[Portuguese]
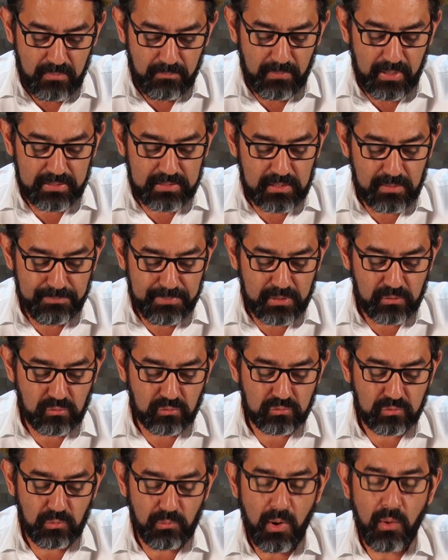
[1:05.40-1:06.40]
Maria
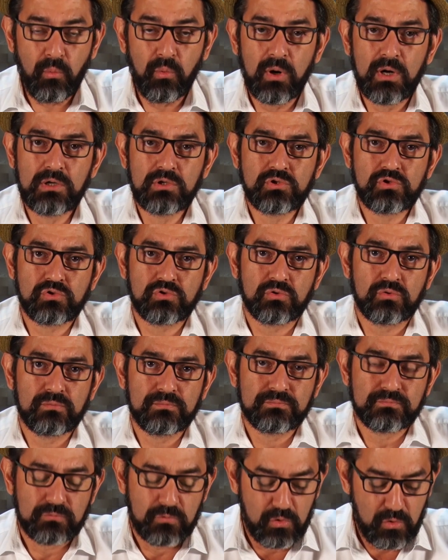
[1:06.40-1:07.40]
perguntou ao anjo:
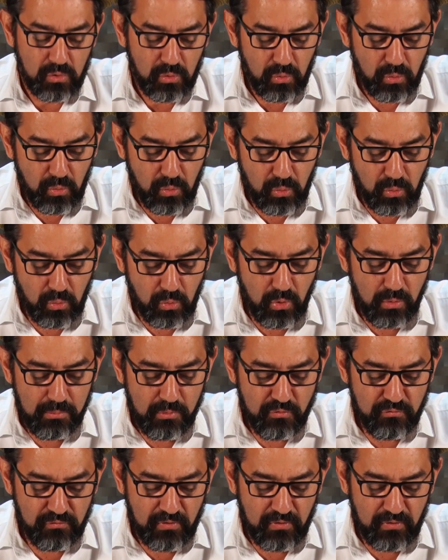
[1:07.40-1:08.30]
Como